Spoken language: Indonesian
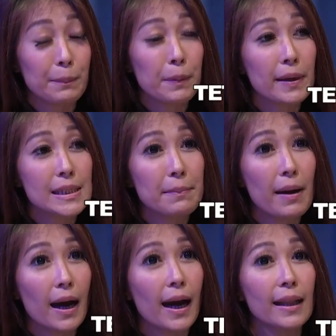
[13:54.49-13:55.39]
tapi masih
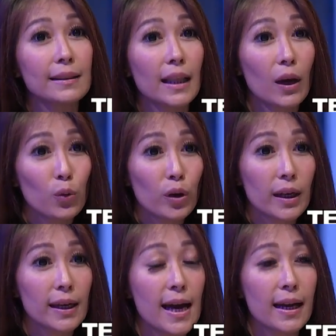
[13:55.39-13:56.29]
makan telur
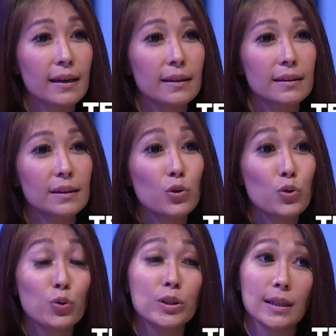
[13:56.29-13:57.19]
dan
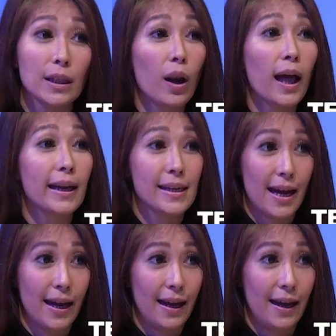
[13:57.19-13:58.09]
susu serta olahannya.